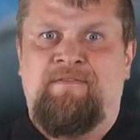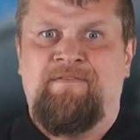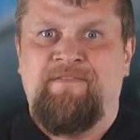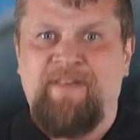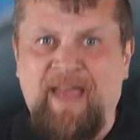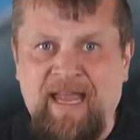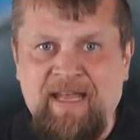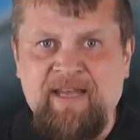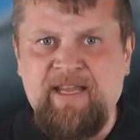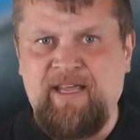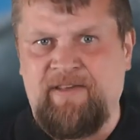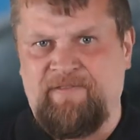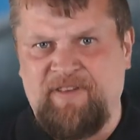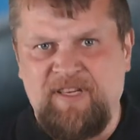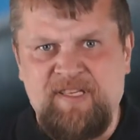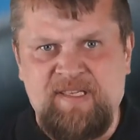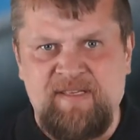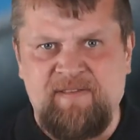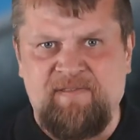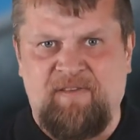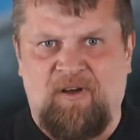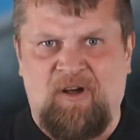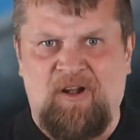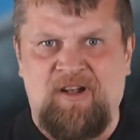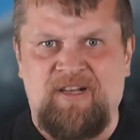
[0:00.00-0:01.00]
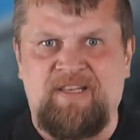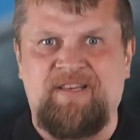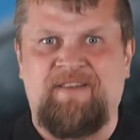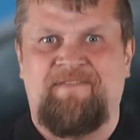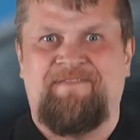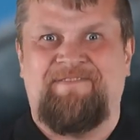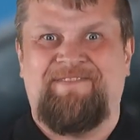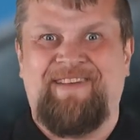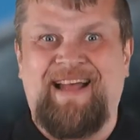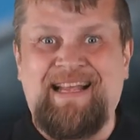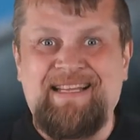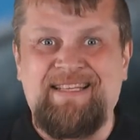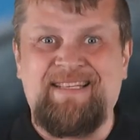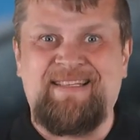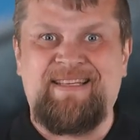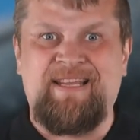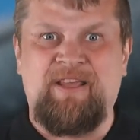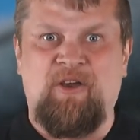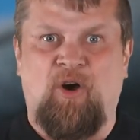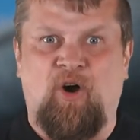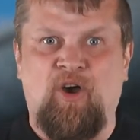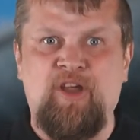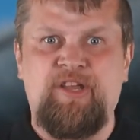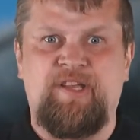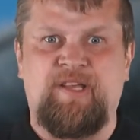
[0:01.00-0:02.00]
Wenn ihr wissen wollt, was
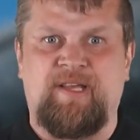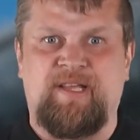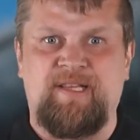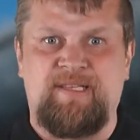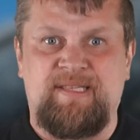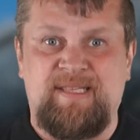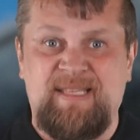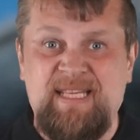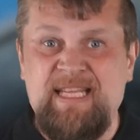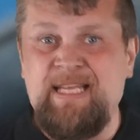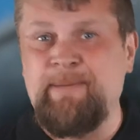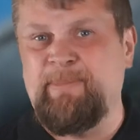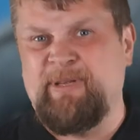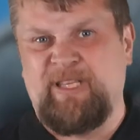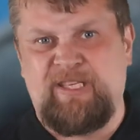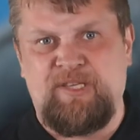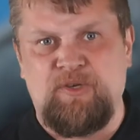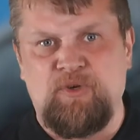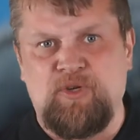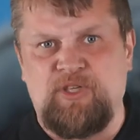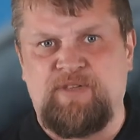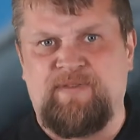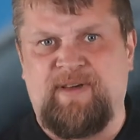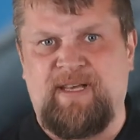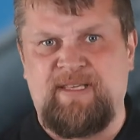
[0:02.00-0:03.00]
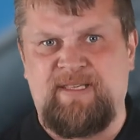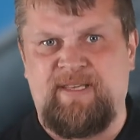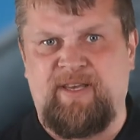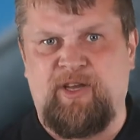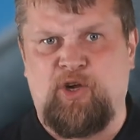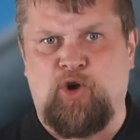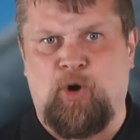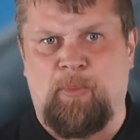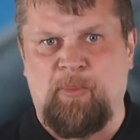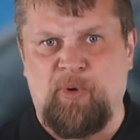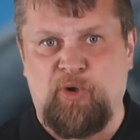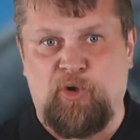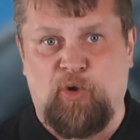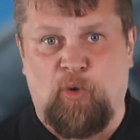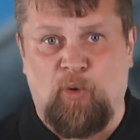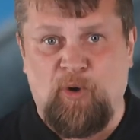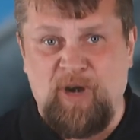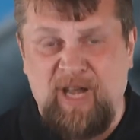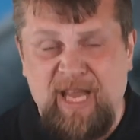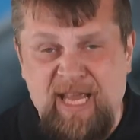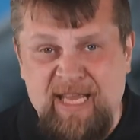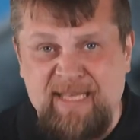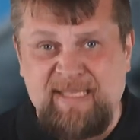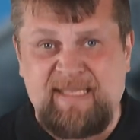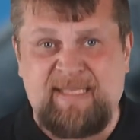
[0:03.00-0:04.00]
die Eucharistie bzw. die Kommunion
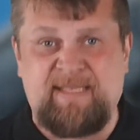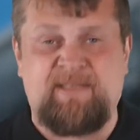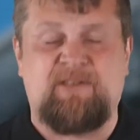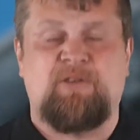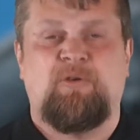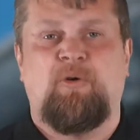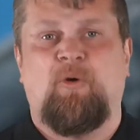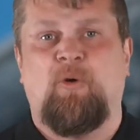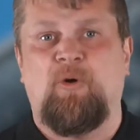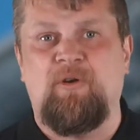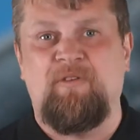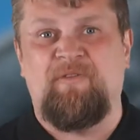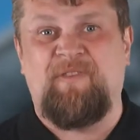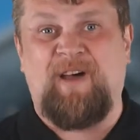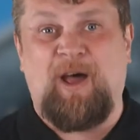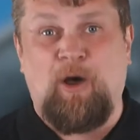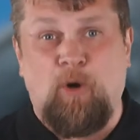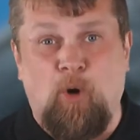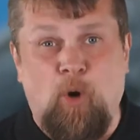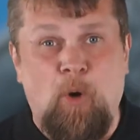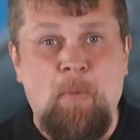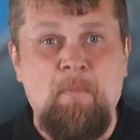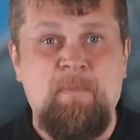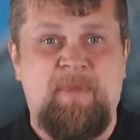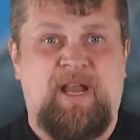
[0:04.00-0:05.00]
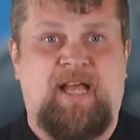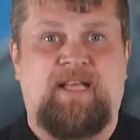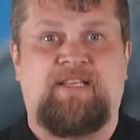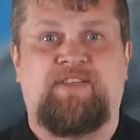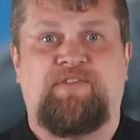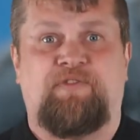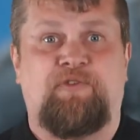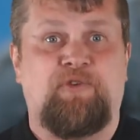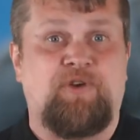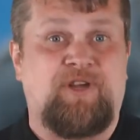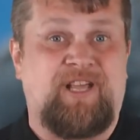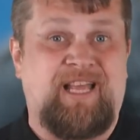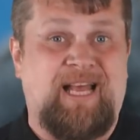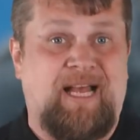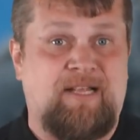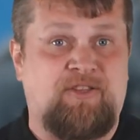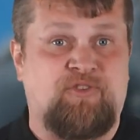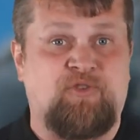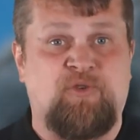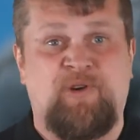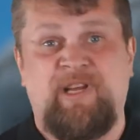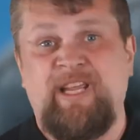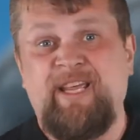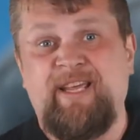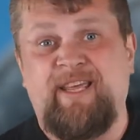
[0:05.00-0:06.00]
ist und warum das für
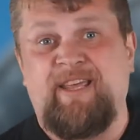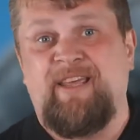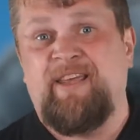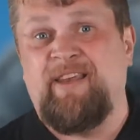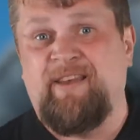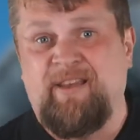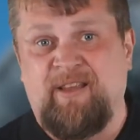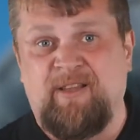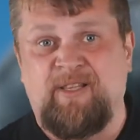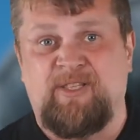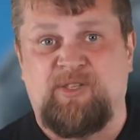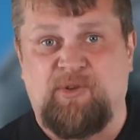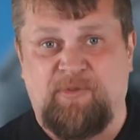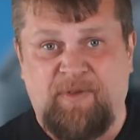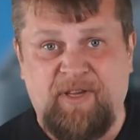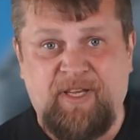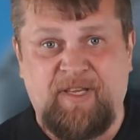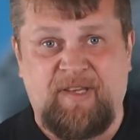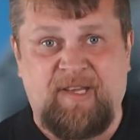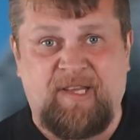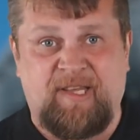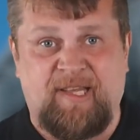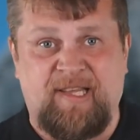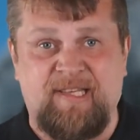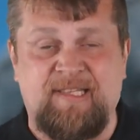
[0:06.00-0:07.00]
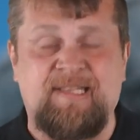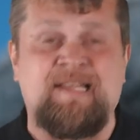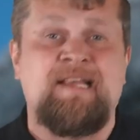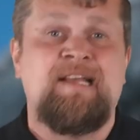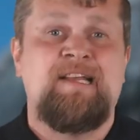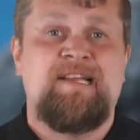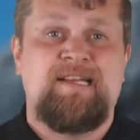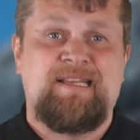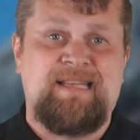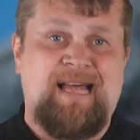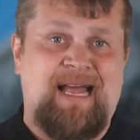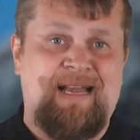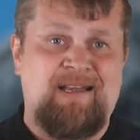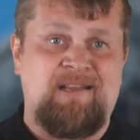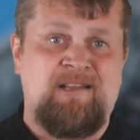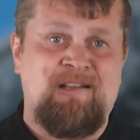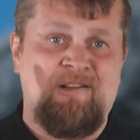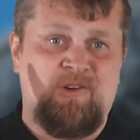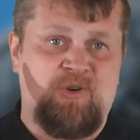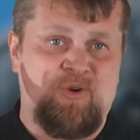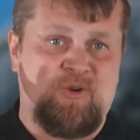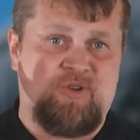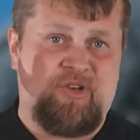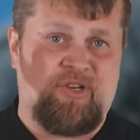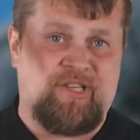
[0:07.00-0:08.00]
KatholikInnen so wichtig ist, dann
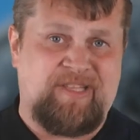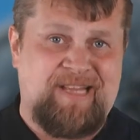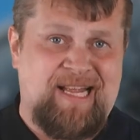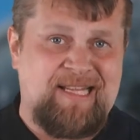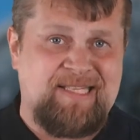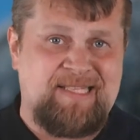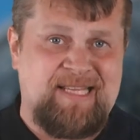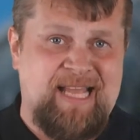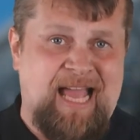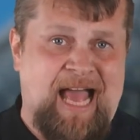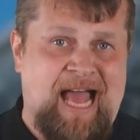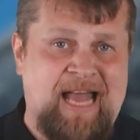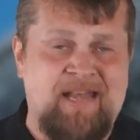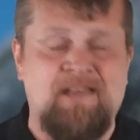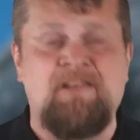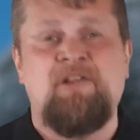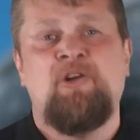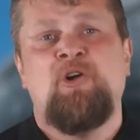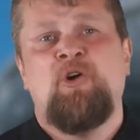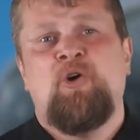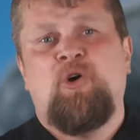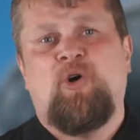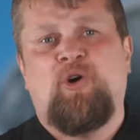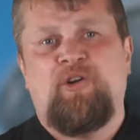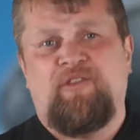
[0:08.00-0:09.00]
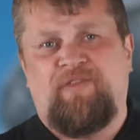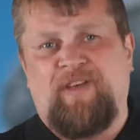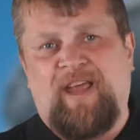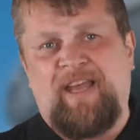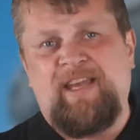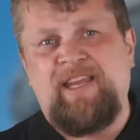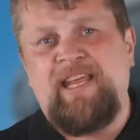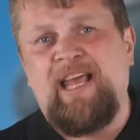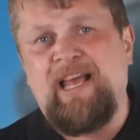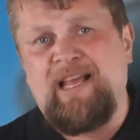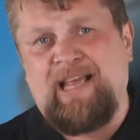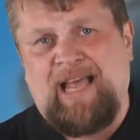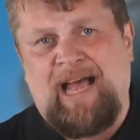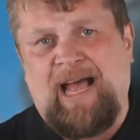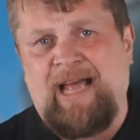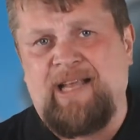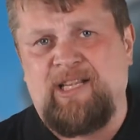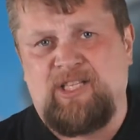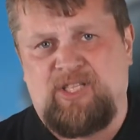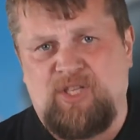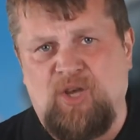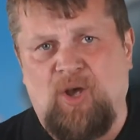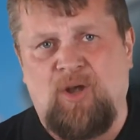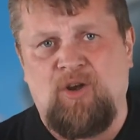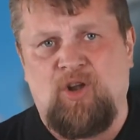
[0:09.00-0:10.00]
guckt euch das hier an. Und wenn ihr
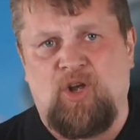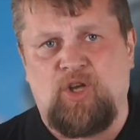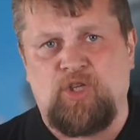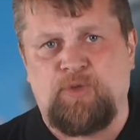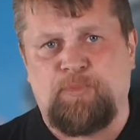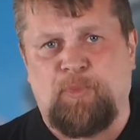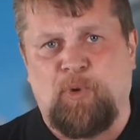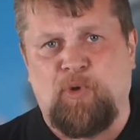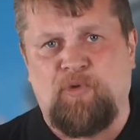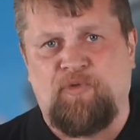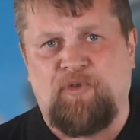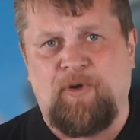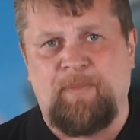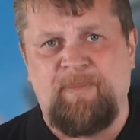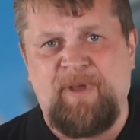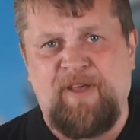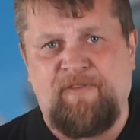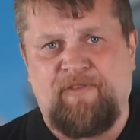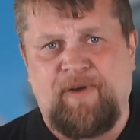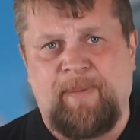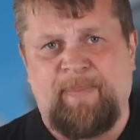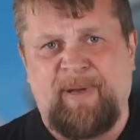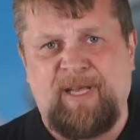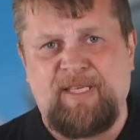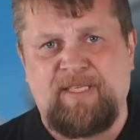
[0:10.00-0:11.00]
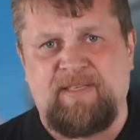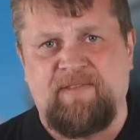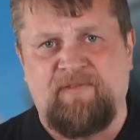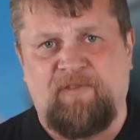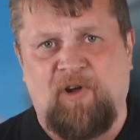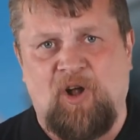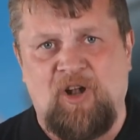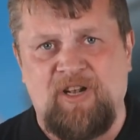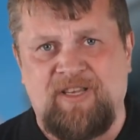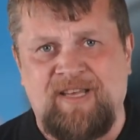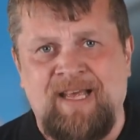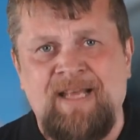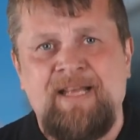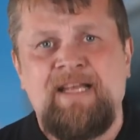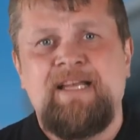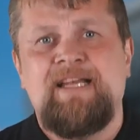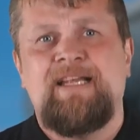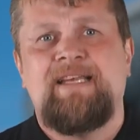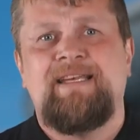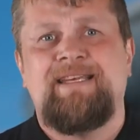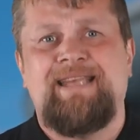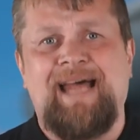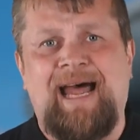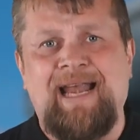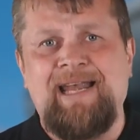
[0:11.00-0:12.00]
keinen Zornausbruch von mir verpassen wollt,
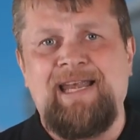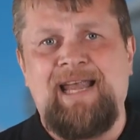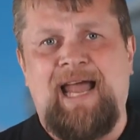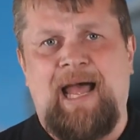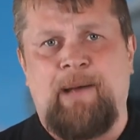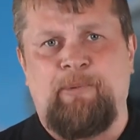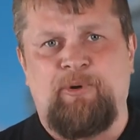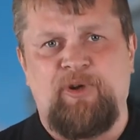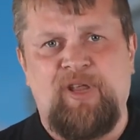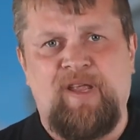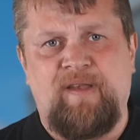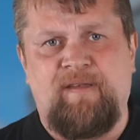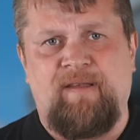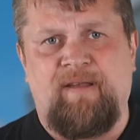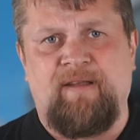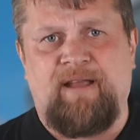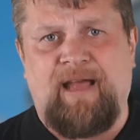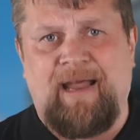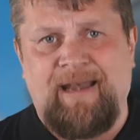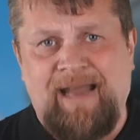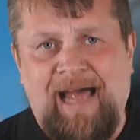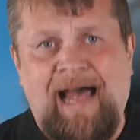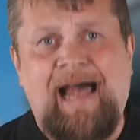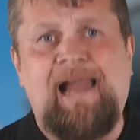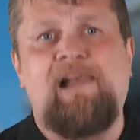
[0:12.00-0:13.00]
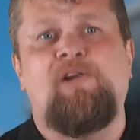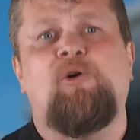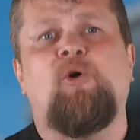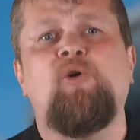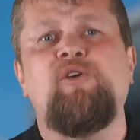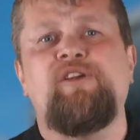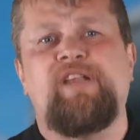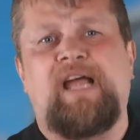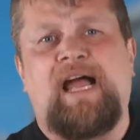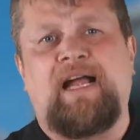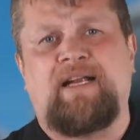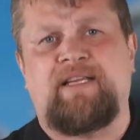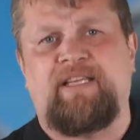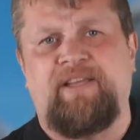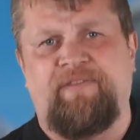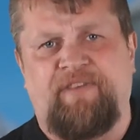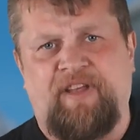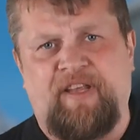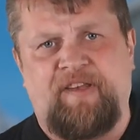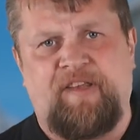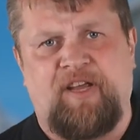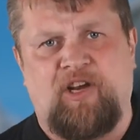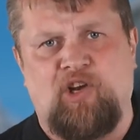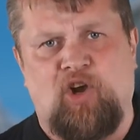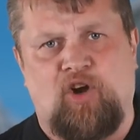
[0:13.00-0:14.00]
dann abonniert den Kanal und
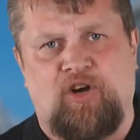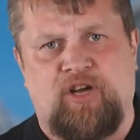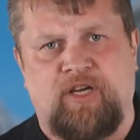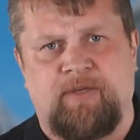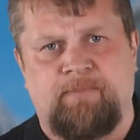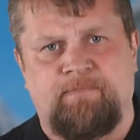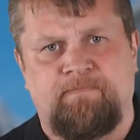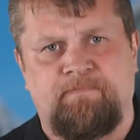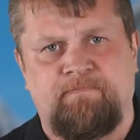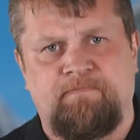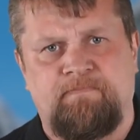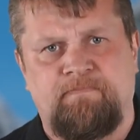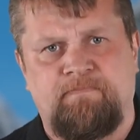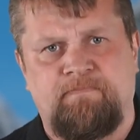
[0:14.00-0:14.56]
aktiviert die Glocke.